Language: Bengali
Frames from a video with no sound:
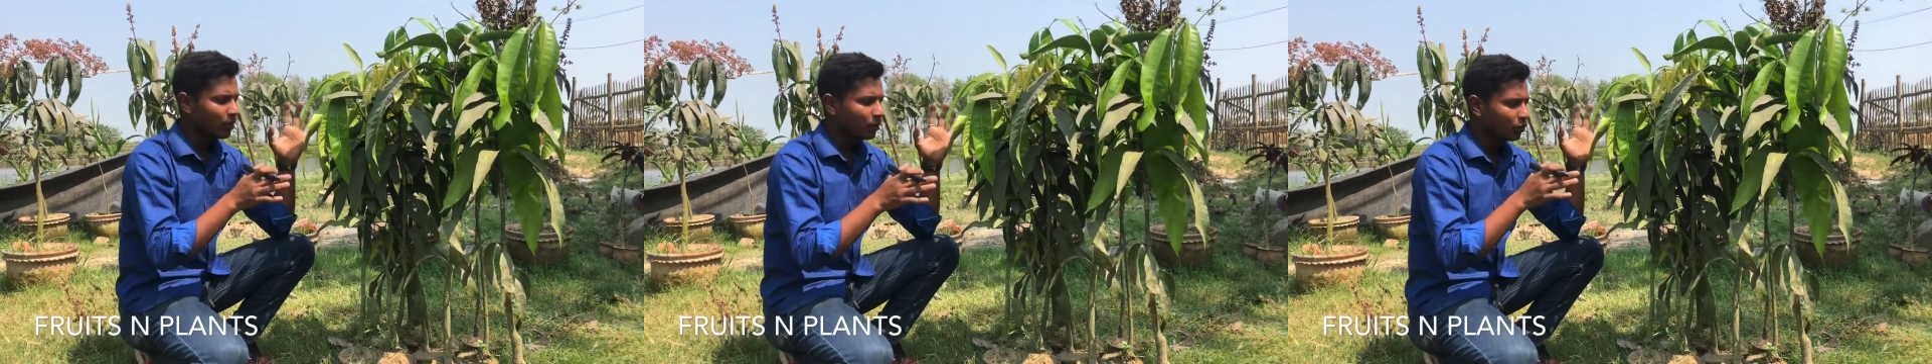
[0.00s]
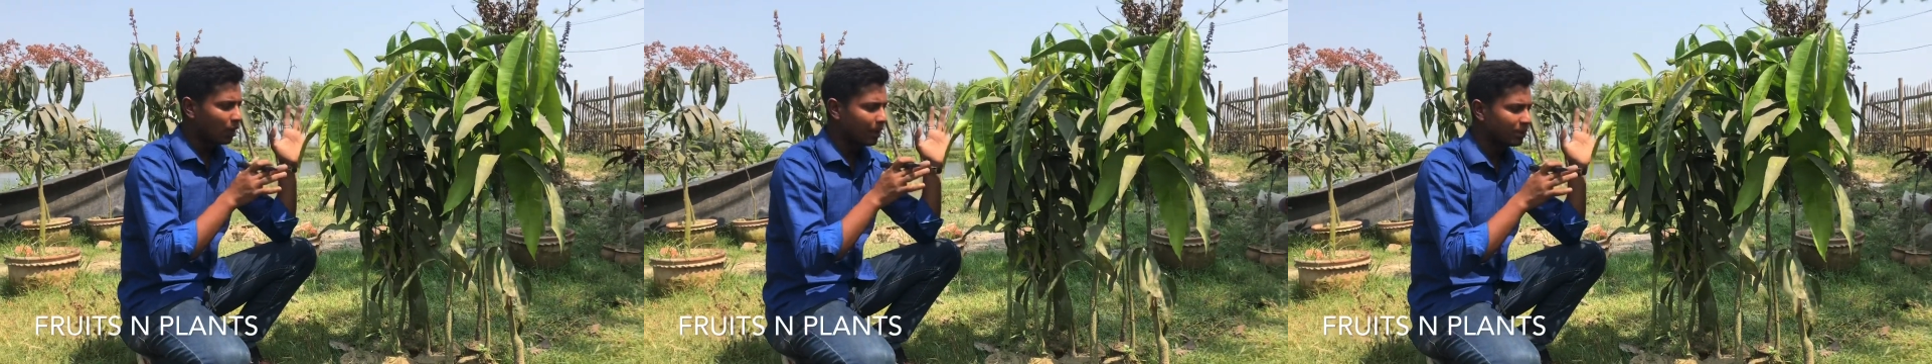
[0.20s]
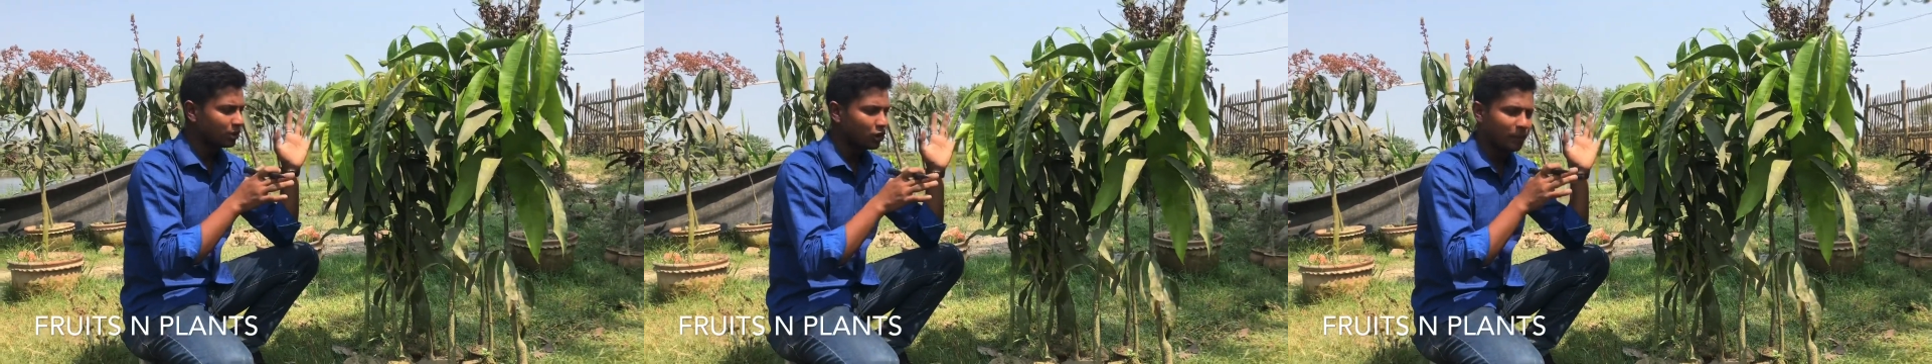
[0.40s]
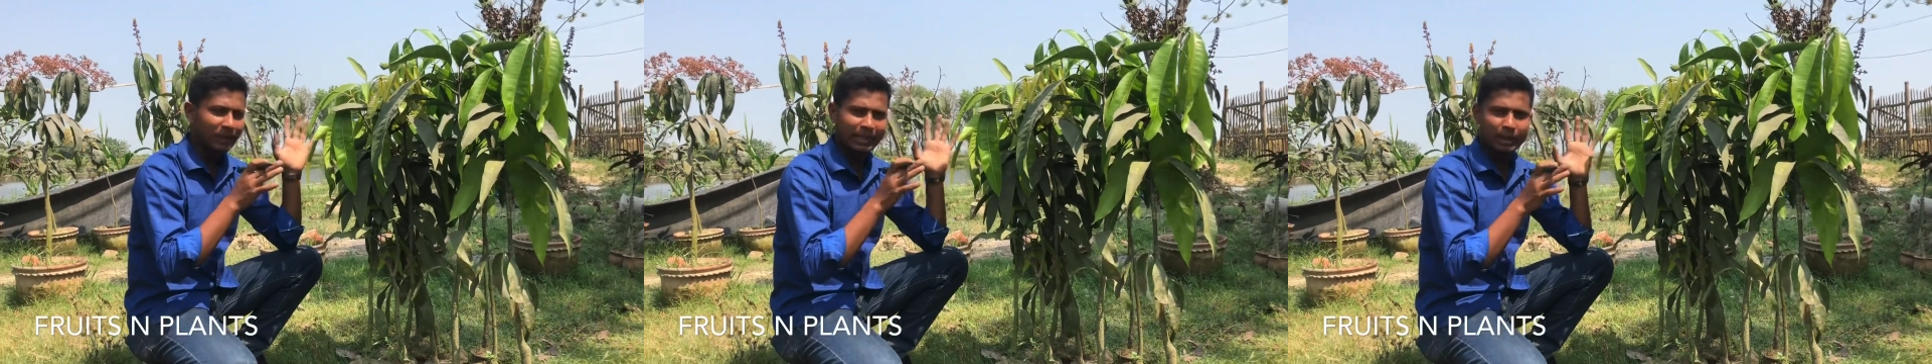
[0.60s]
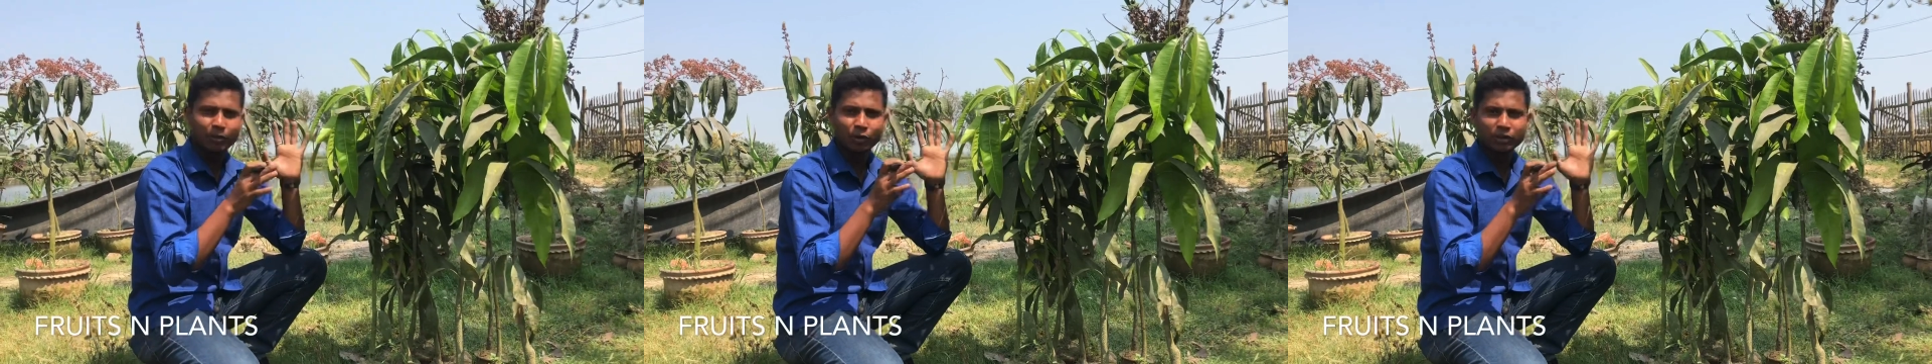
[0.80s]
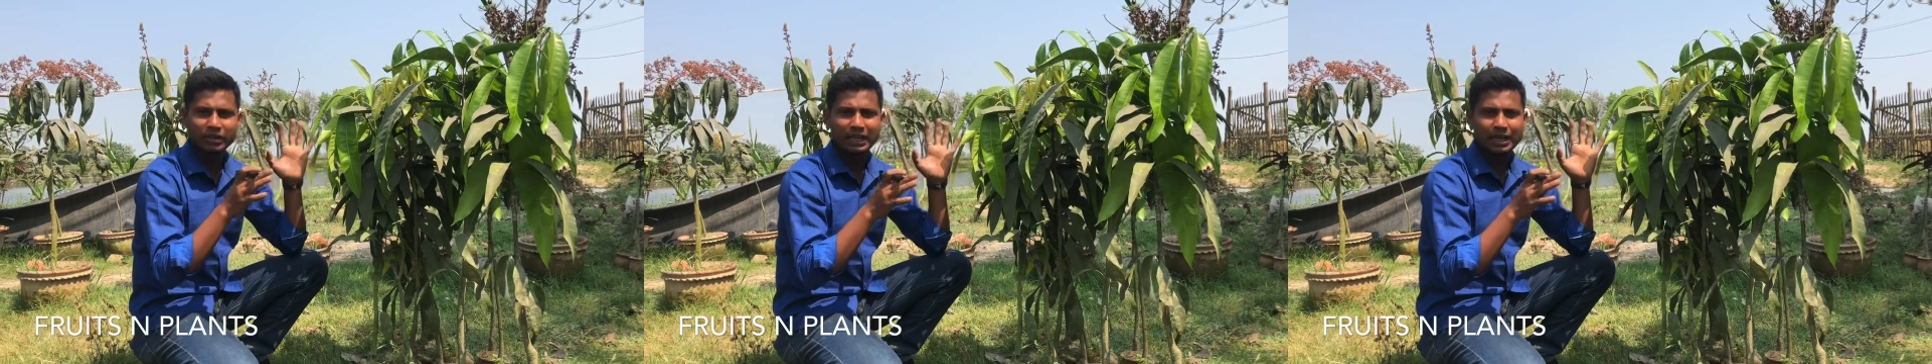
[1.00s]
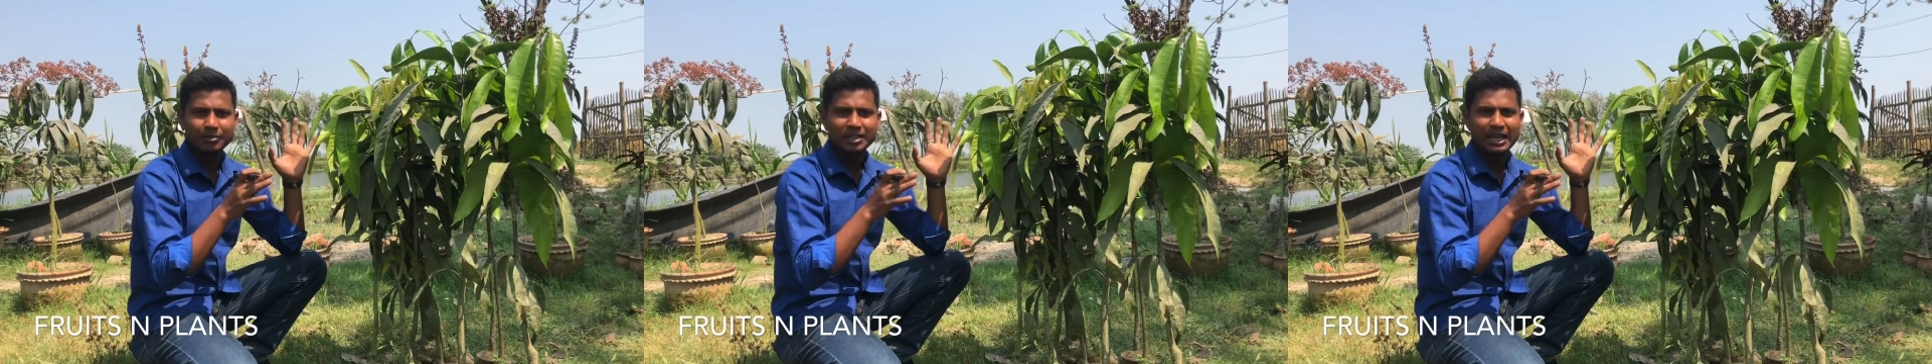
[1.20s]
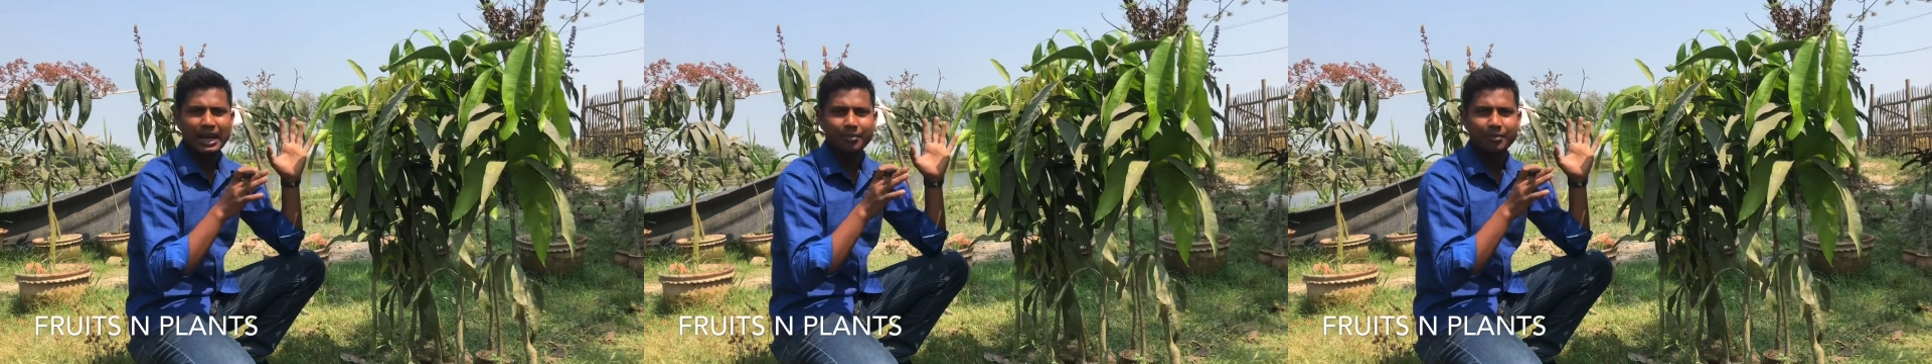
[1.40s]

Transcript: তো আমি সবাইকে বলছিলাম যে